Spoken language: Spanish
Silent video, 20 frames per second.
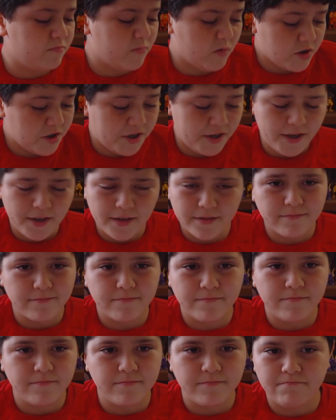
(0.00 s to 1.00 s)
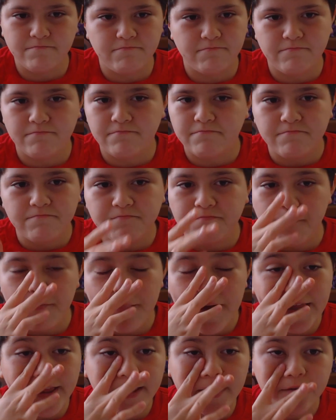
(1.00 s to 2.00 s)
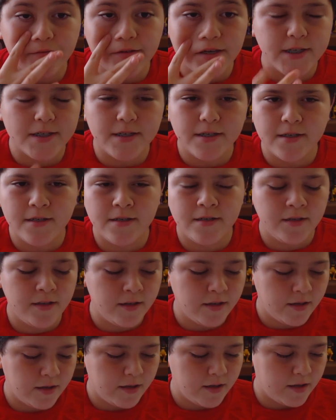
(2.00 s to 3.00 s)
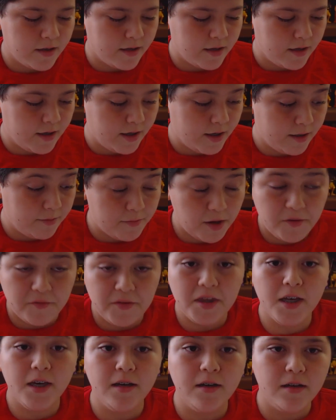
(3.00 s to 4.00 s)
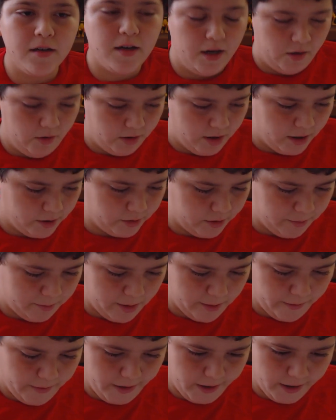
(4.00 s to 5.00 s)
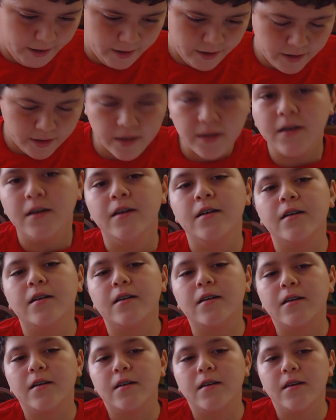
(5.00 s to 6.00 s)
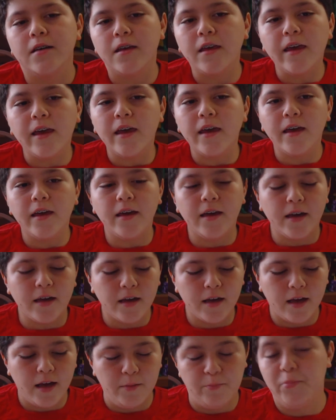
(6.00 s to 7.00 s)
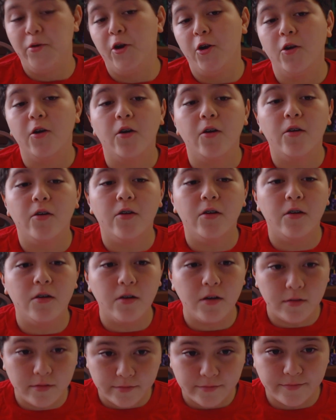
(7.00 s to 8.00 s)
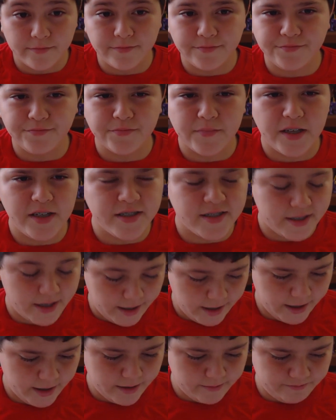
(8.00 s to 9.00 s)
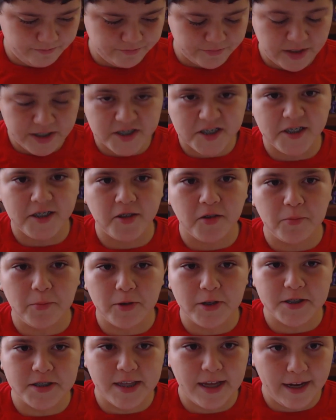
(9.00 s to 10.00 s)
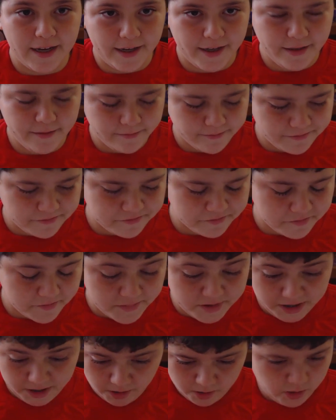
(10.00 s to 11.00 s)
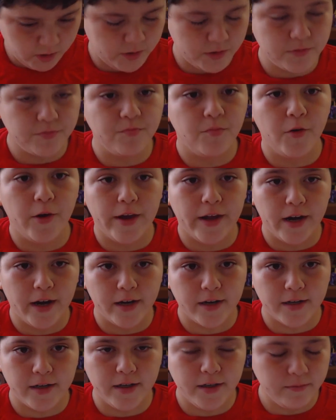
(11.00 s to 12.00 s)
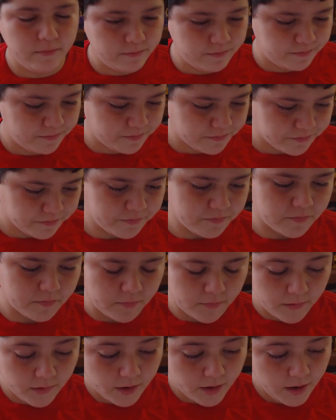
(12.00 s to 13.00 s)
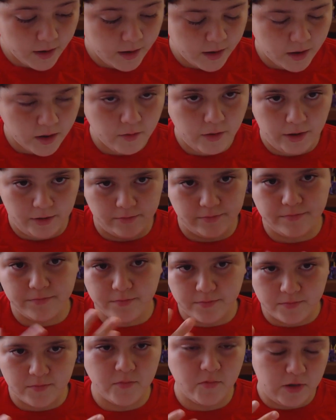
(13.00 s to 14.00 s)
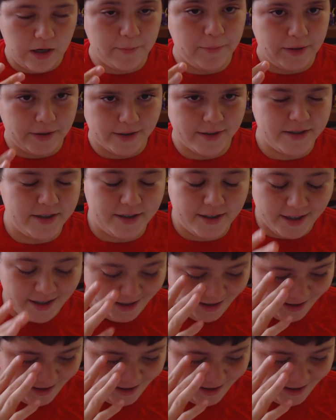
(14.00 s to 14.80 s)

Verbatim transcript: no sé, 20 veces en mi vida, a lo largo de mi vida. Y el prólogo está escrito por Stan Lee, se los voy a narrar. Bueno, una partecita.